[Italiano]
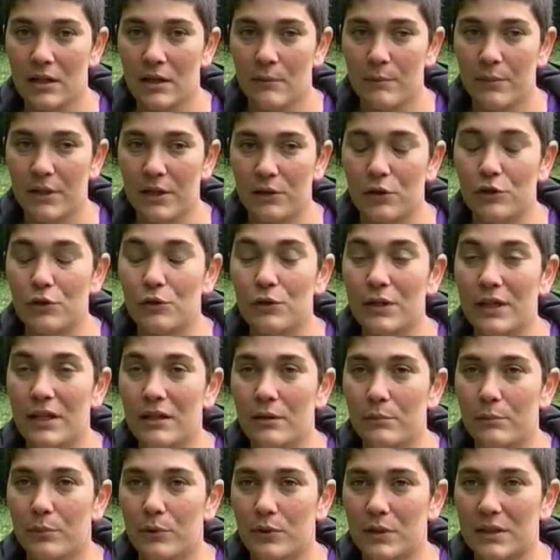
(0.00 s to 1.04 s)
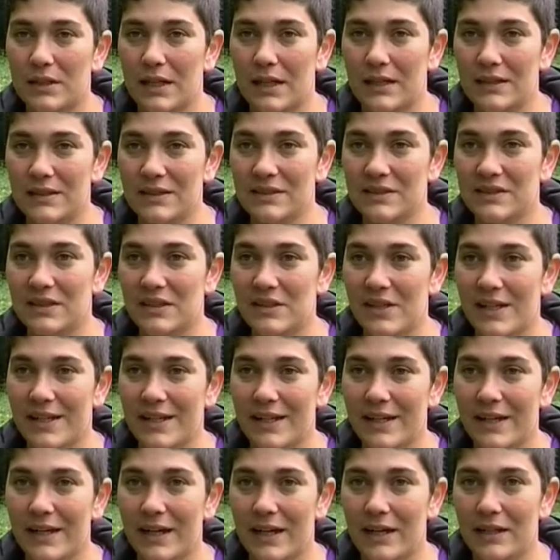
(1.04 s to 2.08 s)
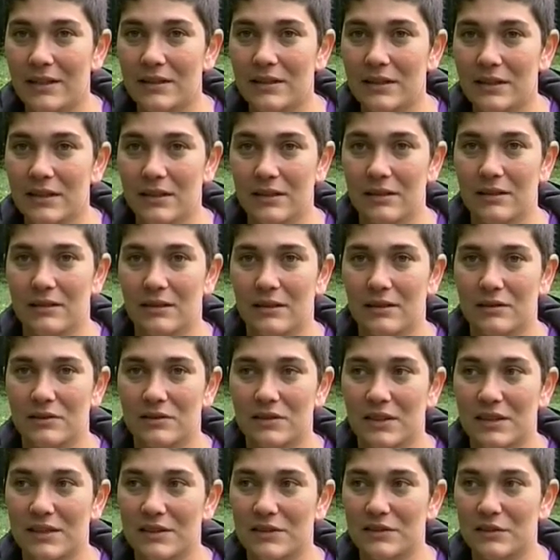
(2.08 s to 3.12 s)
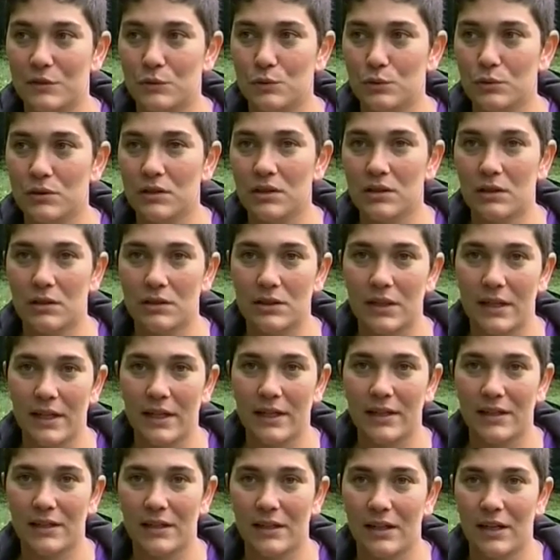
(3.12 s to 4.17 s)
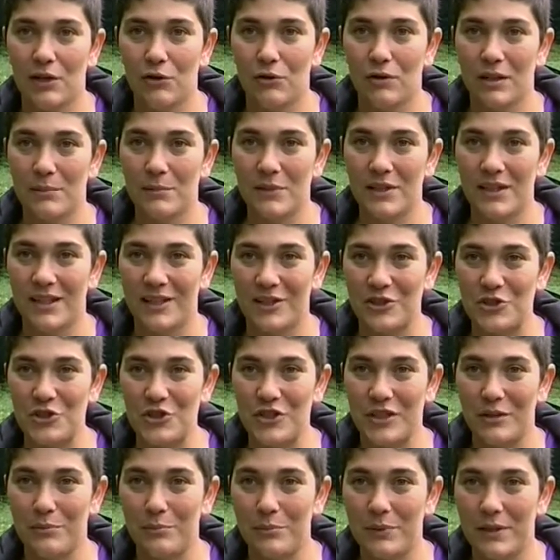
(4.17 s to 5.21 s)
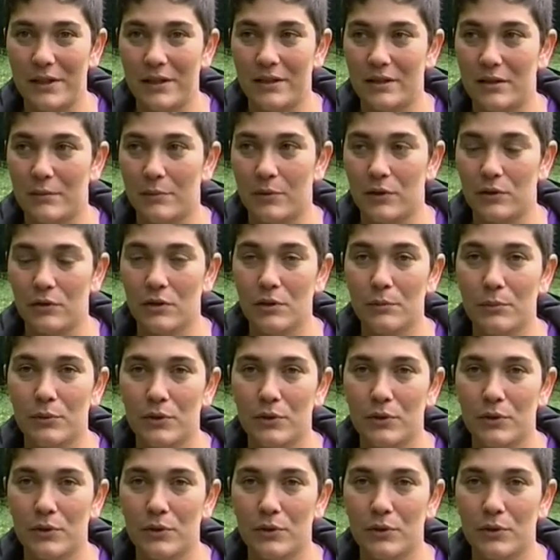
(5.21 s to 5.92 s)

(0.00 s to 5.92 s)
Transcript: Per noi non è importante insegnare ai cani a stare seduti o a terra o camminarci al piede, per noi è